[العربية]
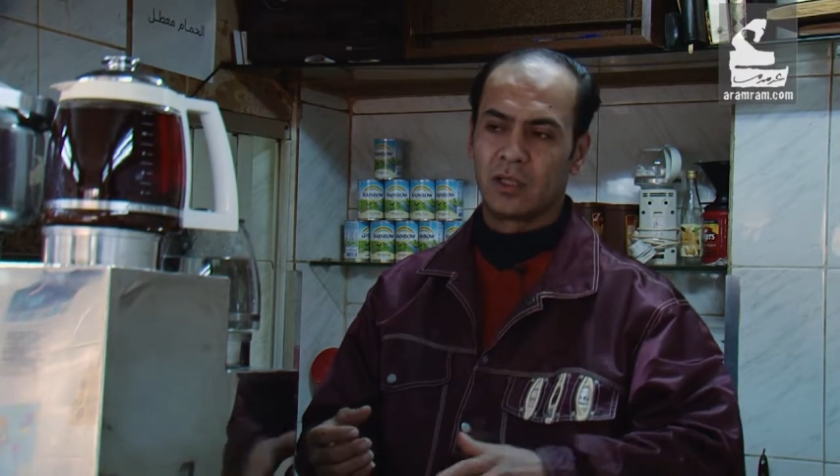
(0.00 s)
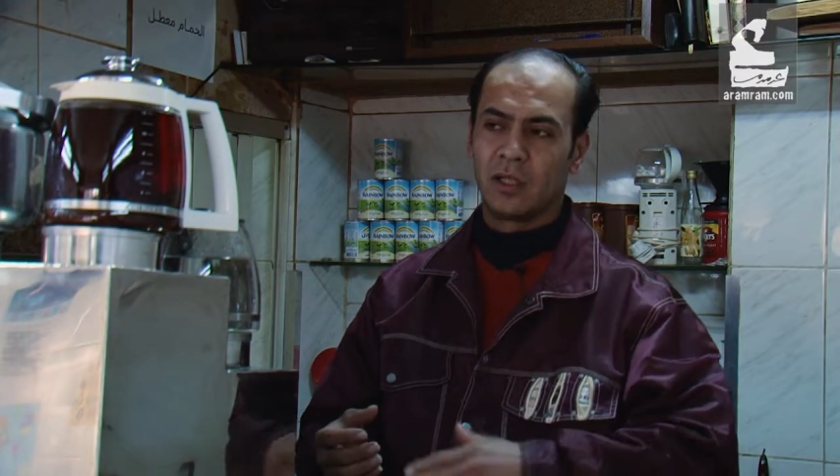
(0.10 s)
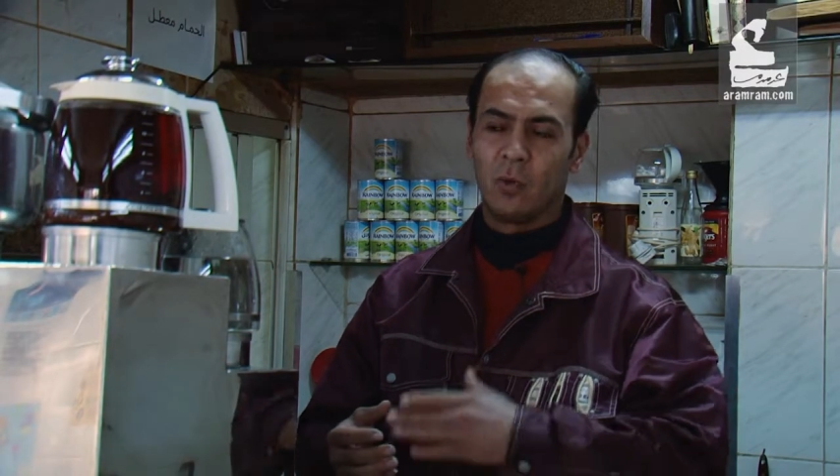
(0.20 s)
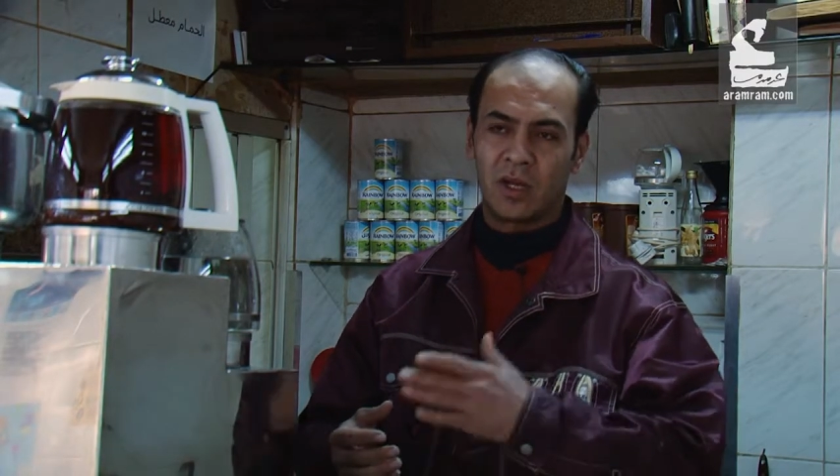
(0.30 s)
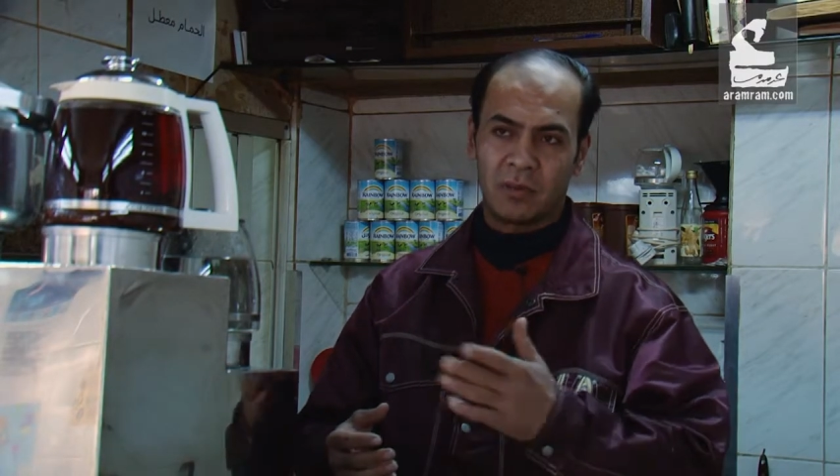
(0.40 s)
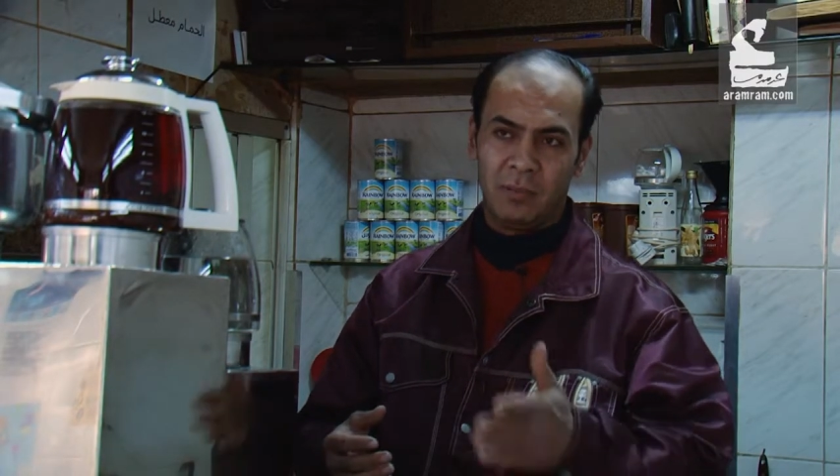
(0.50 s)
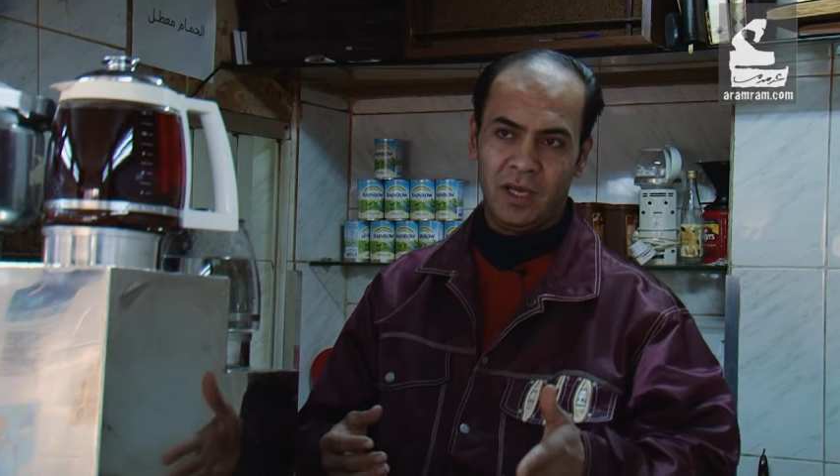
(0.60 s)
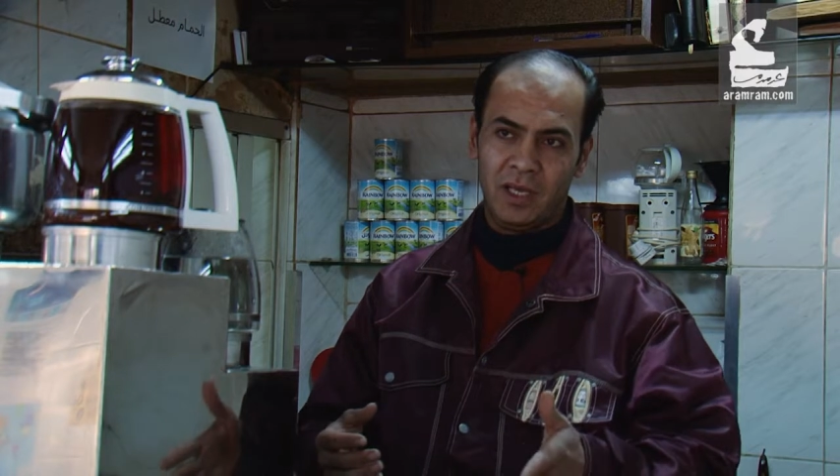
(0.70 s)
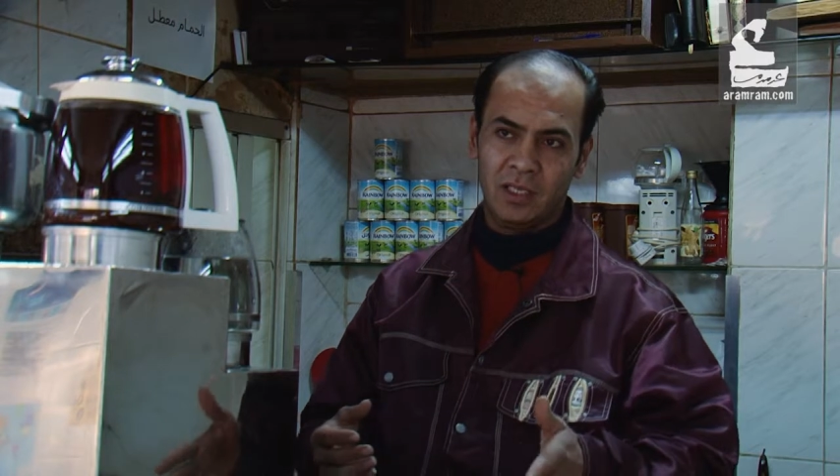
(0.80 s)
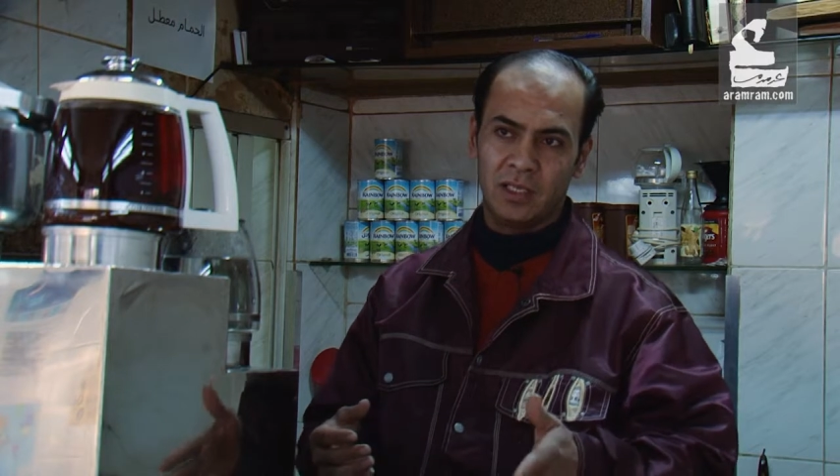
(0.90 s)
طورت
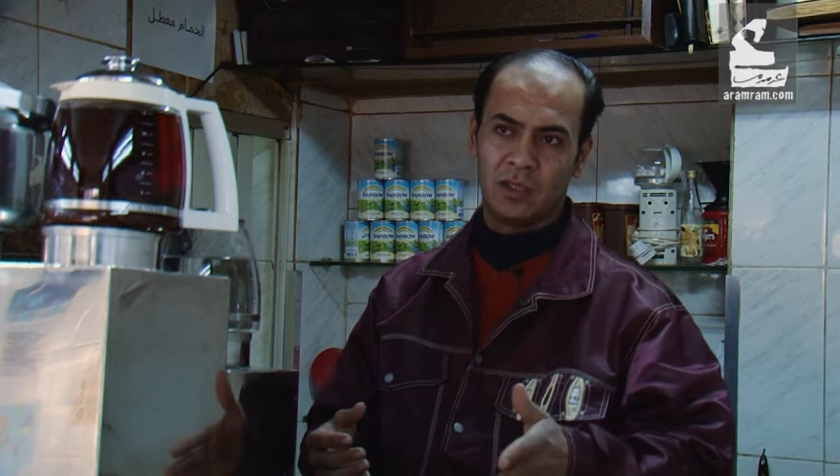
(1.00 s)
معي